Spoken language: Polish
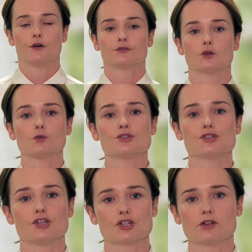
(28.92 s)
W toku
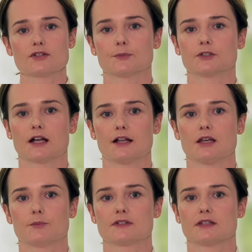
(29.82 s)
dzisiejszego
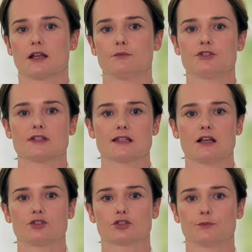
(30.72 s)
spotkania postaramy się
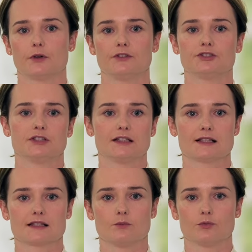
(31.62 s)
znaleźć odpowiedź na
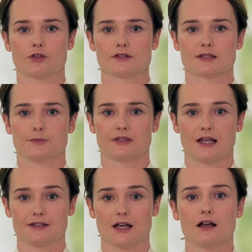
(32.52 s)
następujące
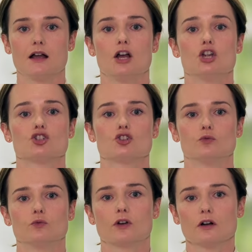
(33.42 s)
pytania. Czy
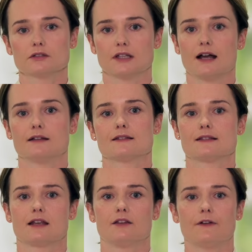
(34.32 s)
ugoda z
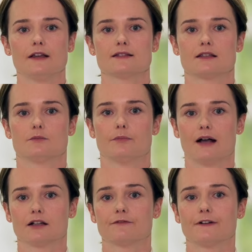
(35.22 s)
Raiffeisen
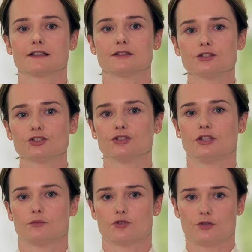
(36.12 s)
Bank
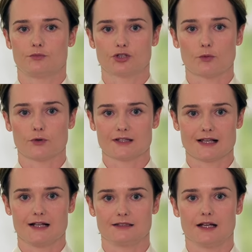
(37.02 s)
faktycznie może być
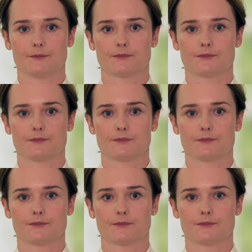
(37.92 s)
opłacalna?